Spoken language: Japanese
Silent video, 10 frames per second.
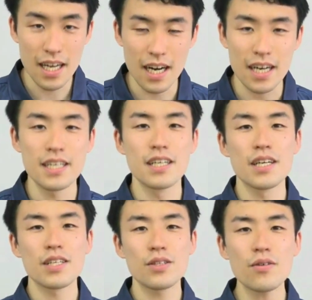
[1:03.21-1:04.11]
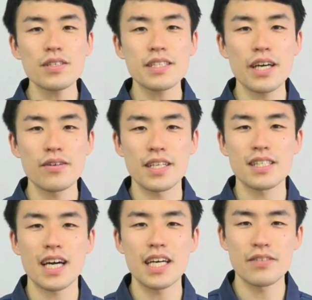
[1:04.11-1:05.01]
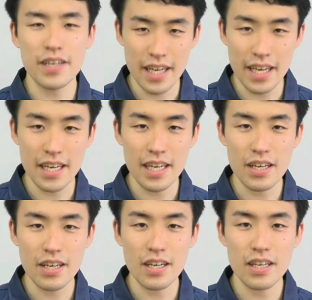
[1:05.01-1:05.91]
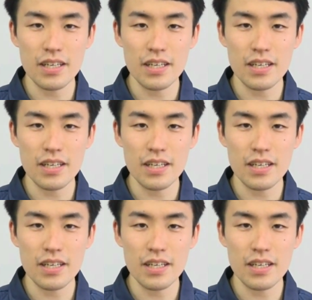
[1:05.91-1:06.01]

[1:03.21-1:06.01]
がどういったような使い分け